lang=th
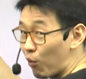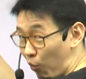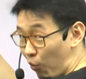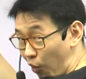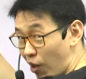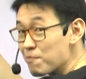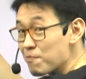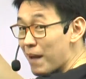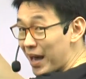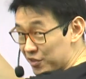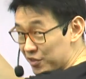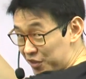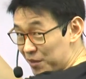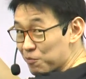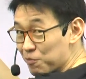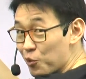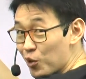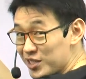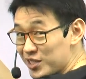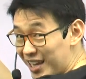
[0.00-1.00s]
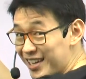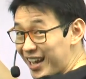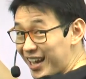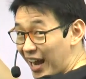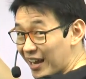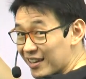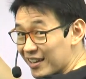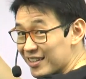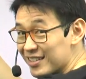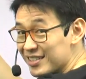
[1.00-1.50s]
180 ด้วยเช่นกัน
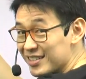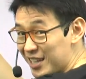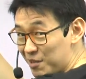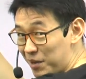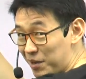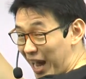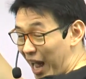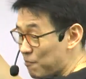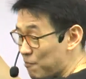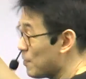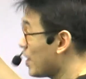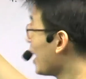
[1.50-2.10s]
จริงไหมครับ